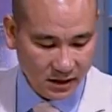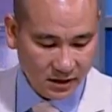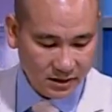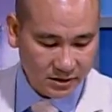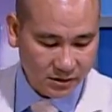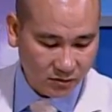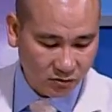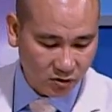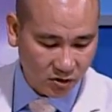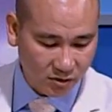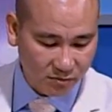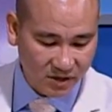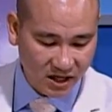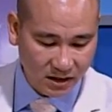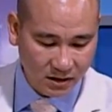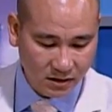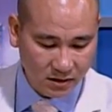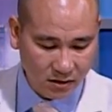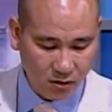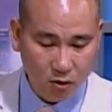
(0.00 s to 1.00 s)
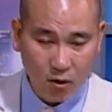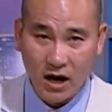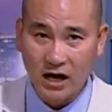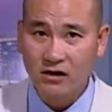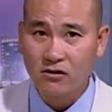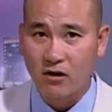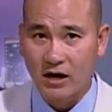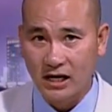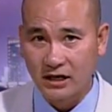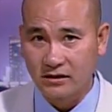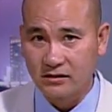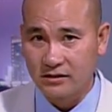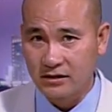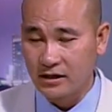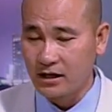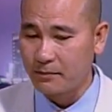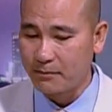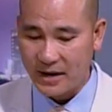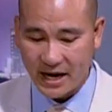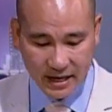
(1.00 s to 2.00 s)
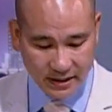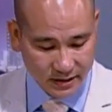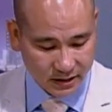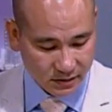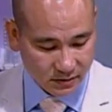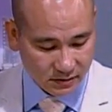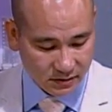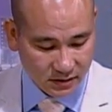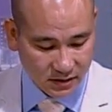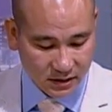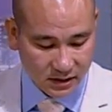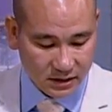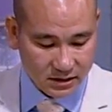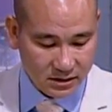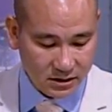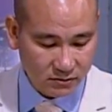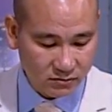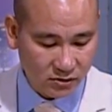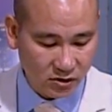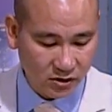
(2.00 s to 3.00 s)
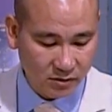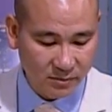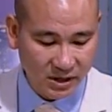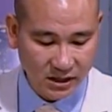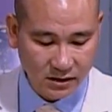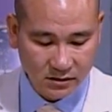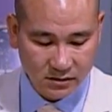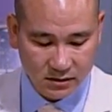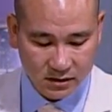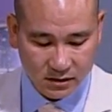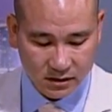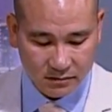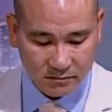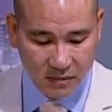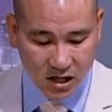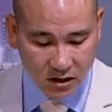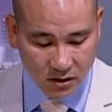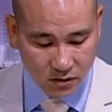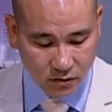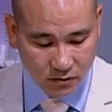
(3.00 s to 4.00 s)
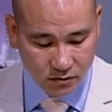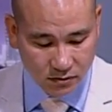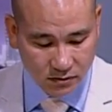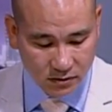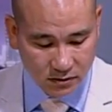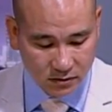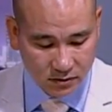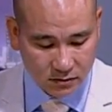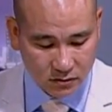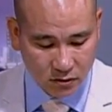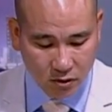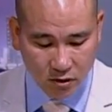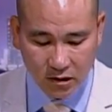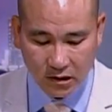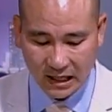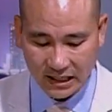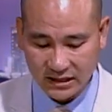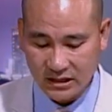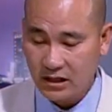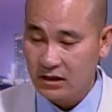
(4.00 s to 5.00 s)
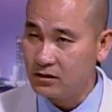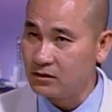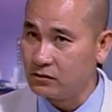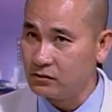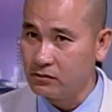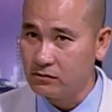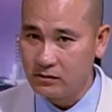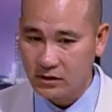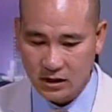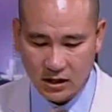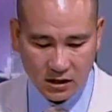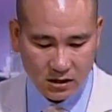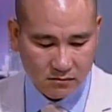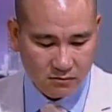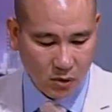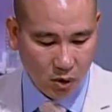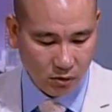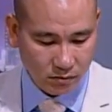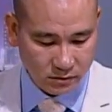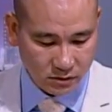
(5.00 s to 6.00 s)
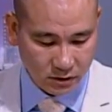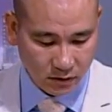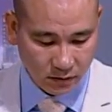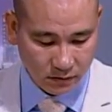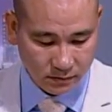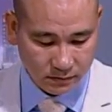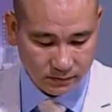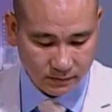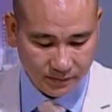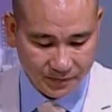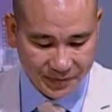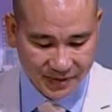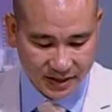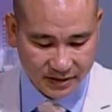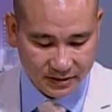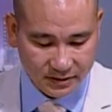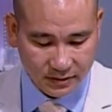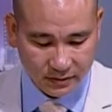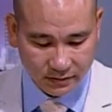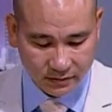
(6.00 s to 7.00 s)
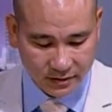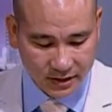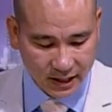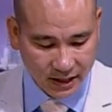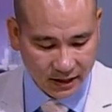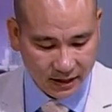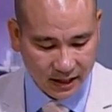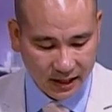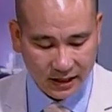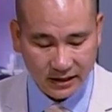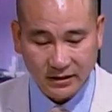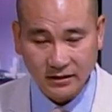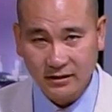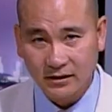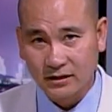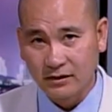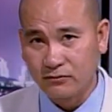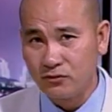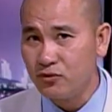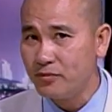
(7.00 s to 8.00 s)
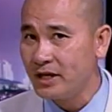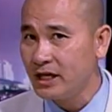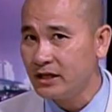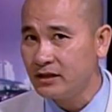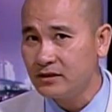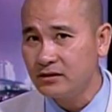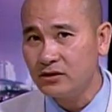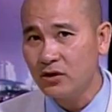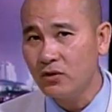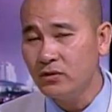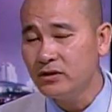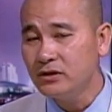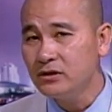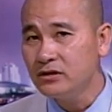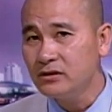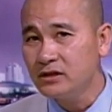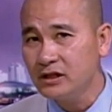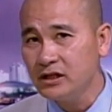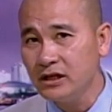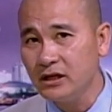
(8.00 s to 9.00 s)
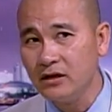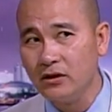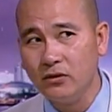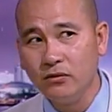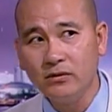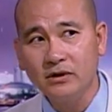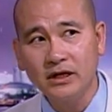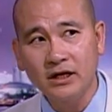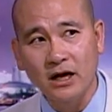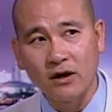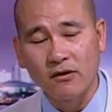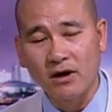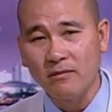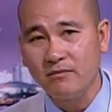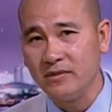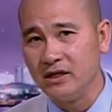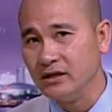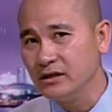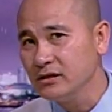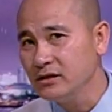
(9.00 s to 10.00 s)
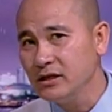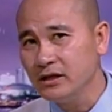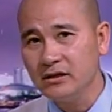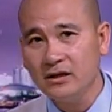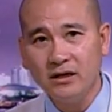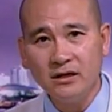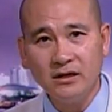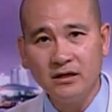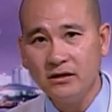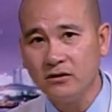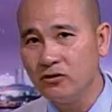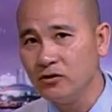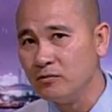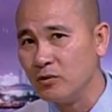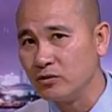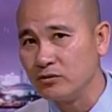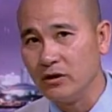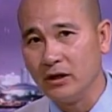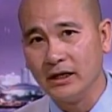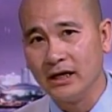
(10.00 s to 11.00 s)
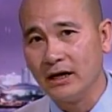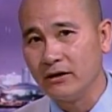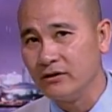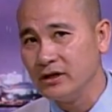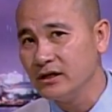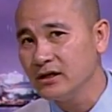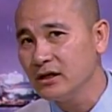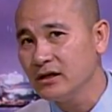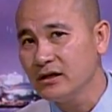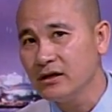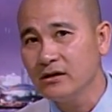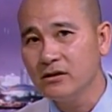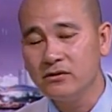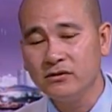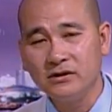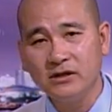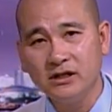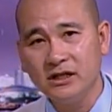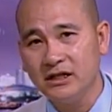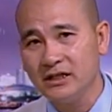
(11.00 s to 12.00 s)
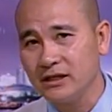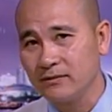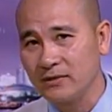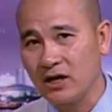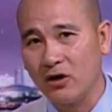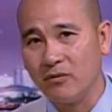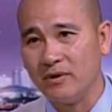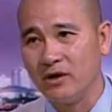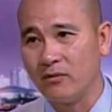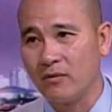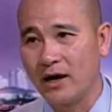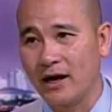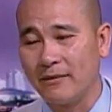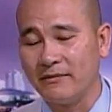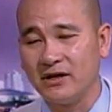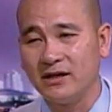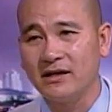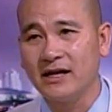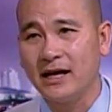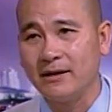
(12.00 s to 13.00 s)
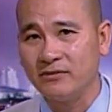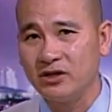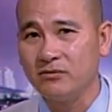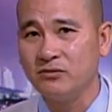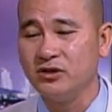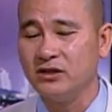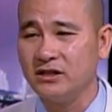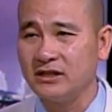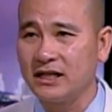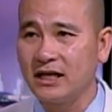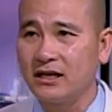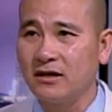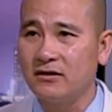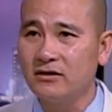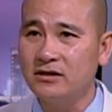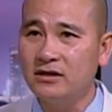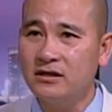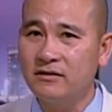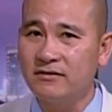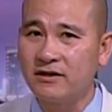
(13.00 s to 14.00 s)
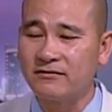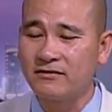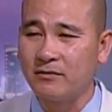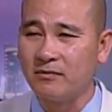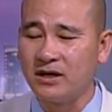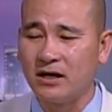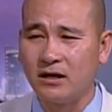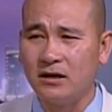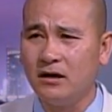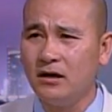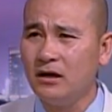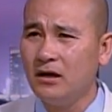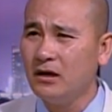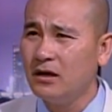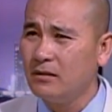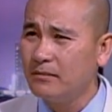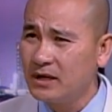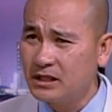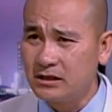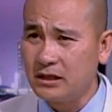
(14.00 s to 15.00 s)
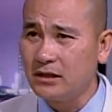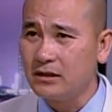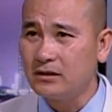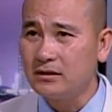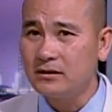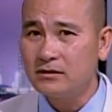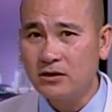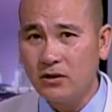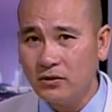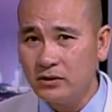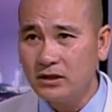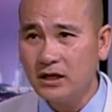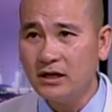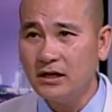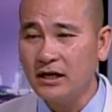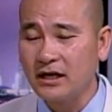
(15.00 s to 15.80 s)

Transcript: Xong rồi bệnh hoảng loạn như là panic, xong ừ. rồi bệnh mất ngủ, rối loạn giấc ngủ, bồn chồn, sự nhai lại như là ruminate, cứ tối trước khi đi ngủ cái đầu óc mình nó cứ đi tới đi lui, một chuyện nào đi tới đi lui, nó đi trong đầu mình hoài, mà nó làm cho một người ta nói tới văn phòng mình là bác sĩ cứ tối tới